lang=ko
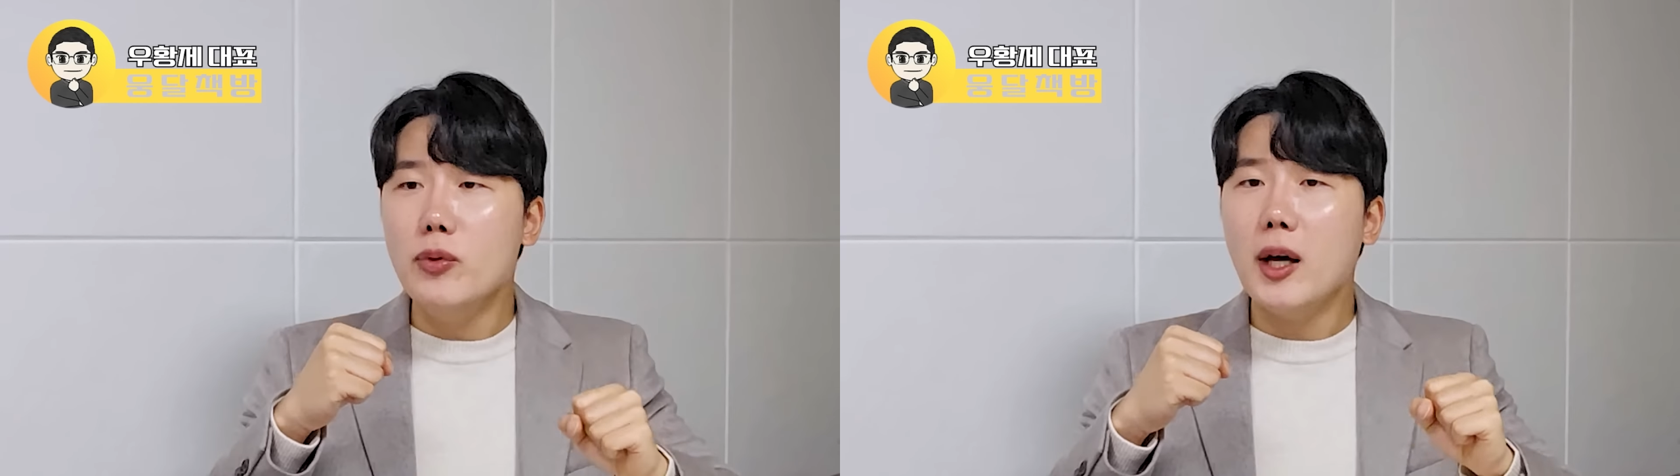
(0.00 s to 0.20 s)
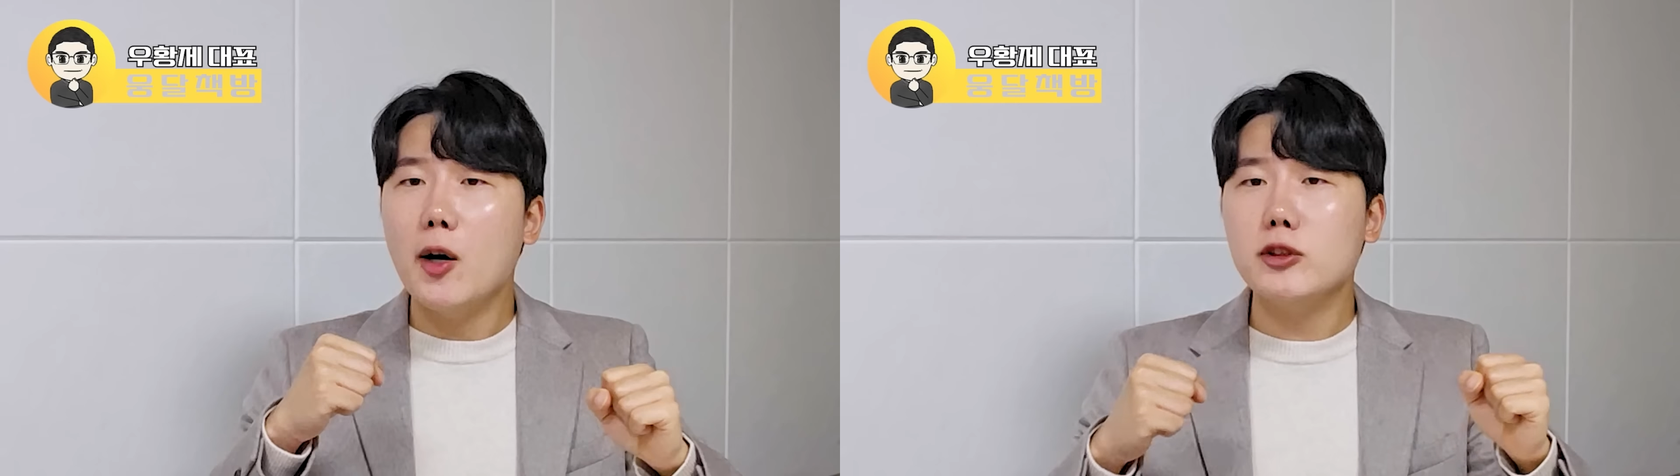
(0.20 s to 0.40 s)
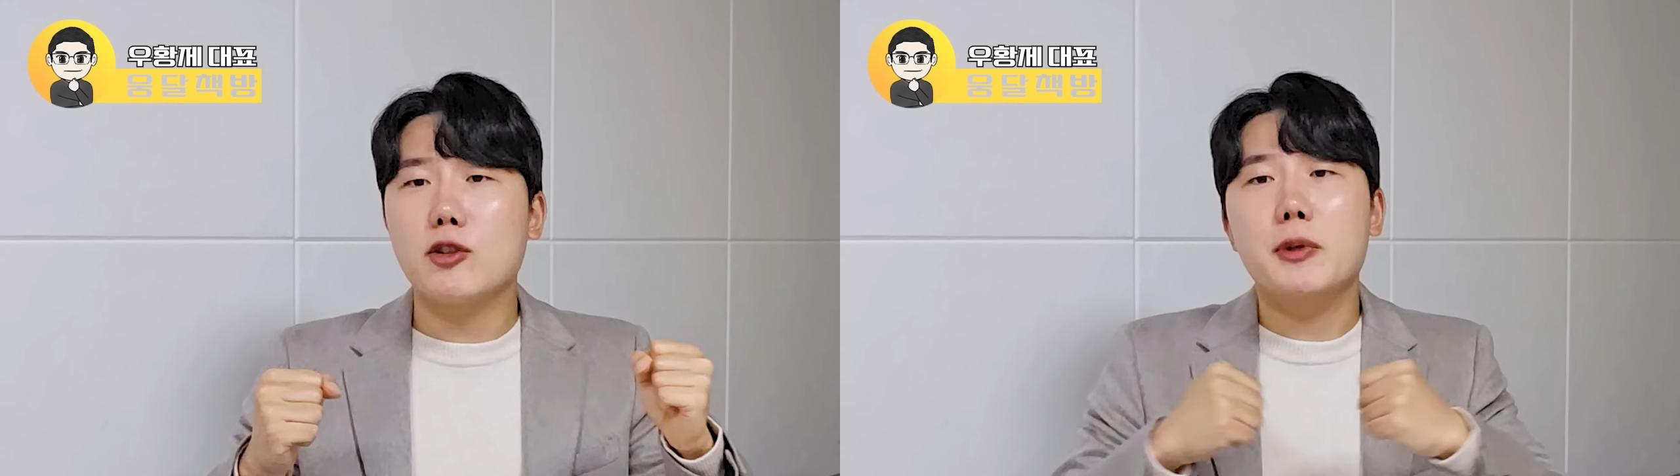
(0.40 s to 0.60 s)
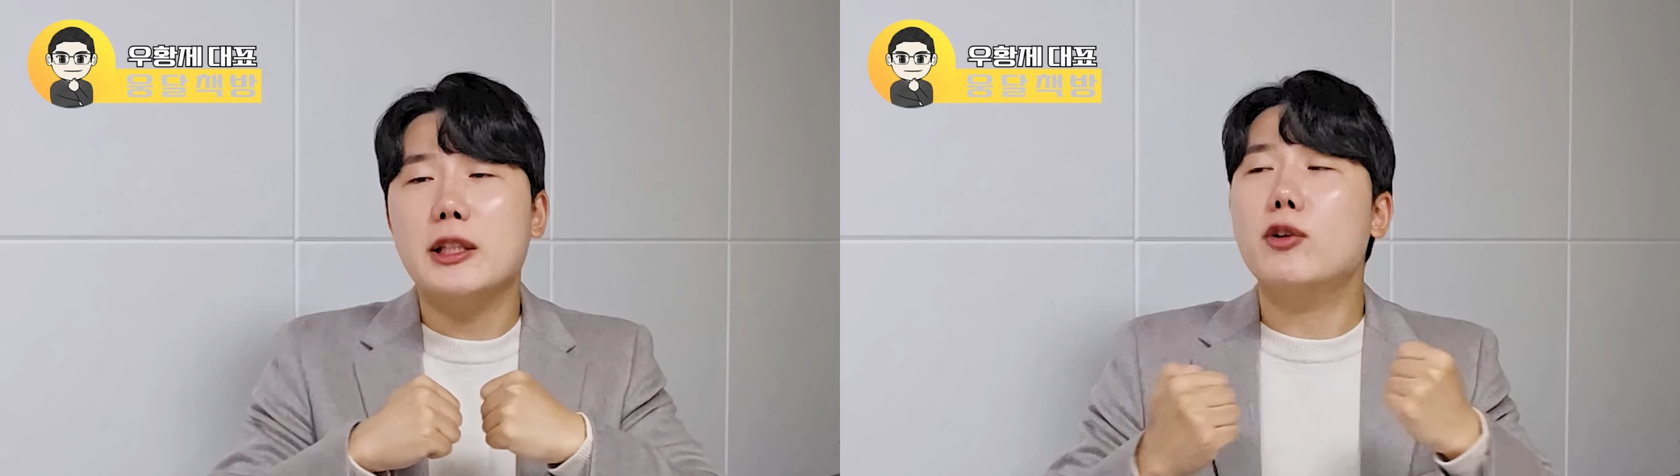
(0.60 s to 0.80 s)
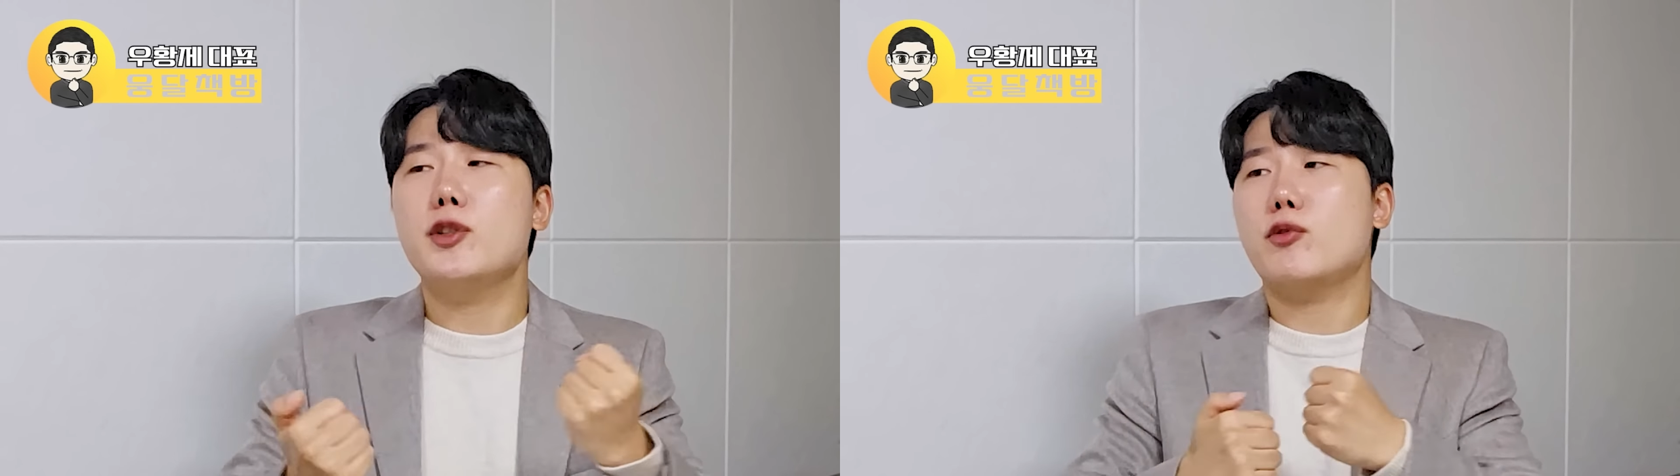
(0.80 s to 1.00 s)
나가고 자꾸만
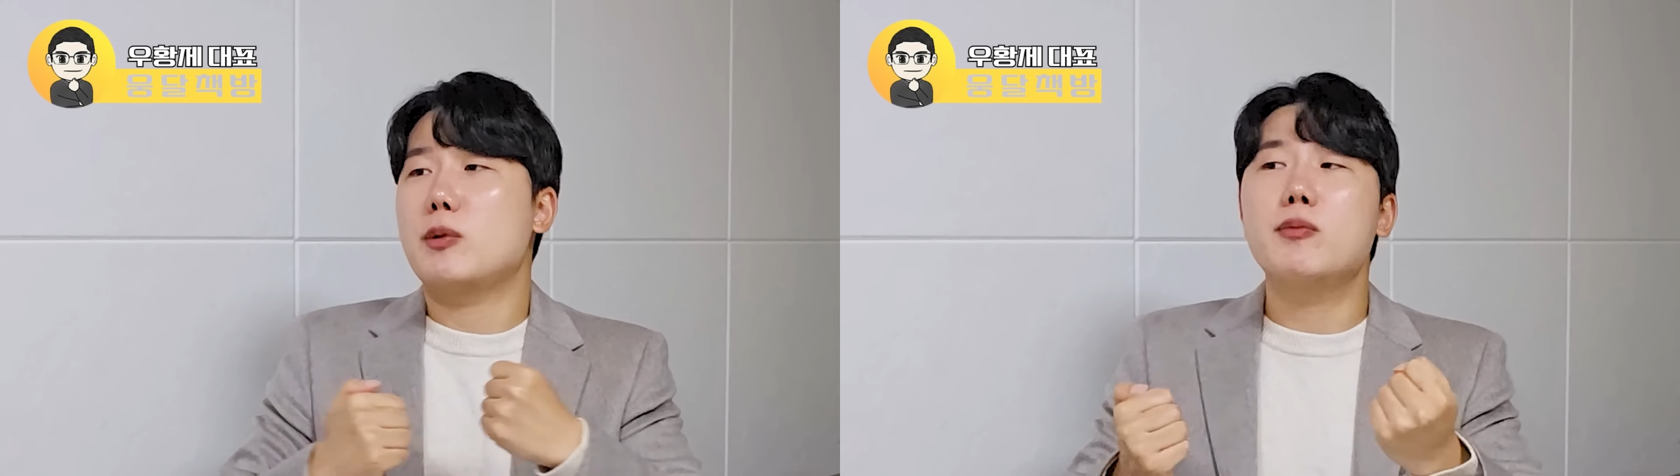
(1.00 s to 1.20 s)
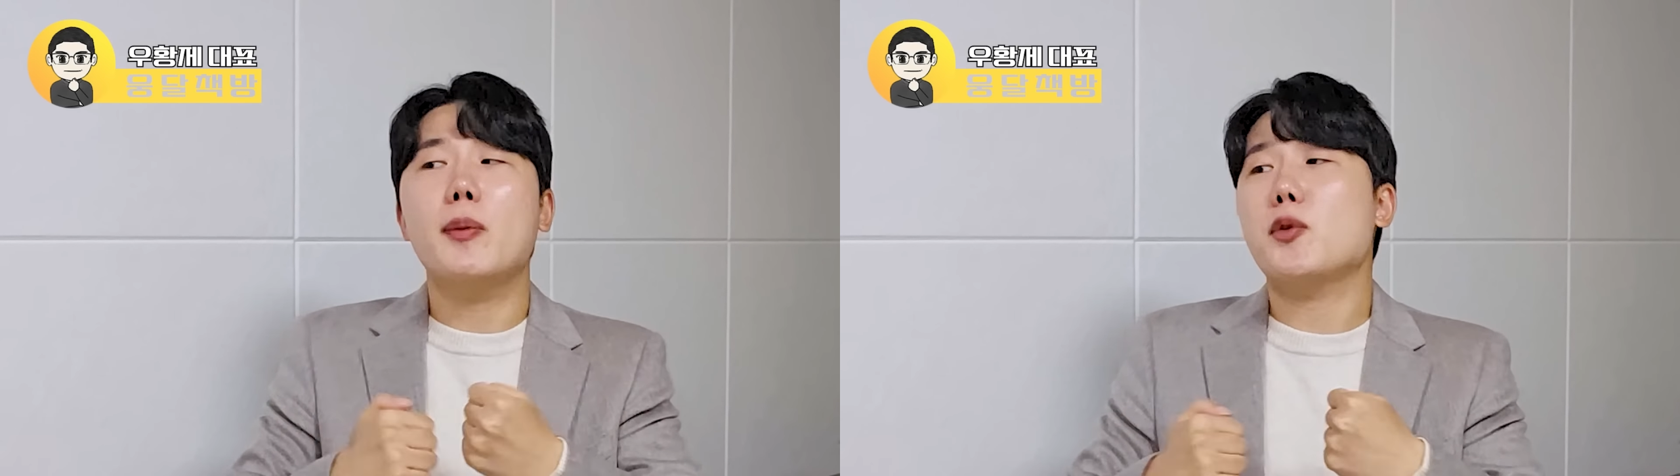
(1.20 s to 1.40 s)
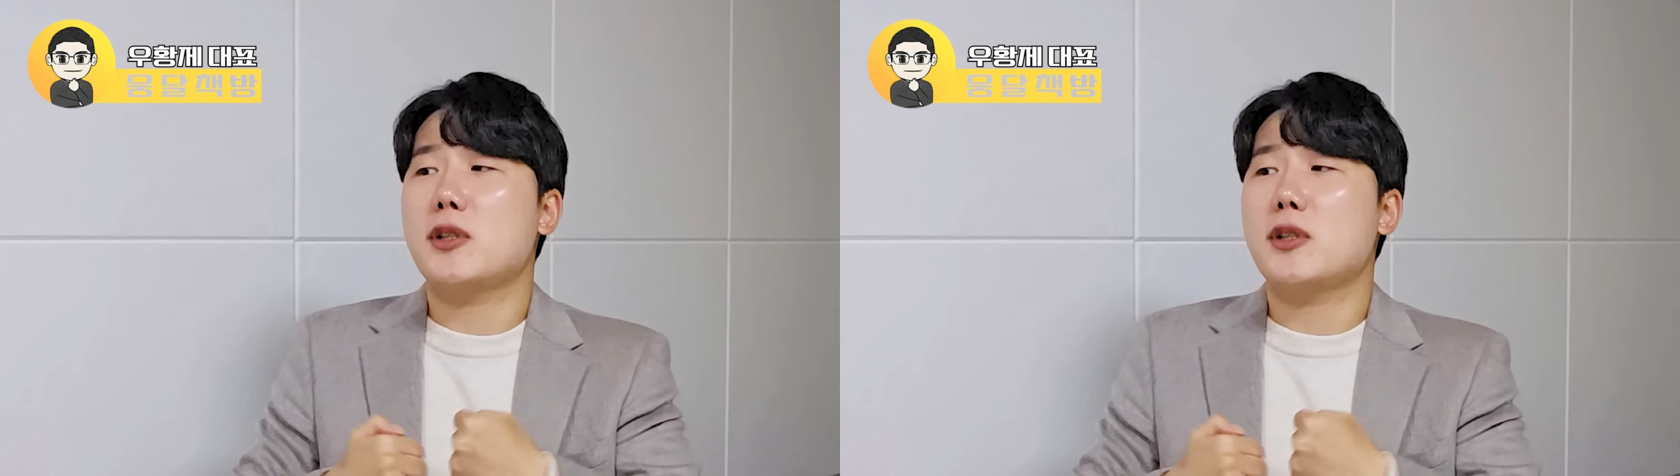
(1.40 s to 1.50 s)
이런 식으로 이분법적으로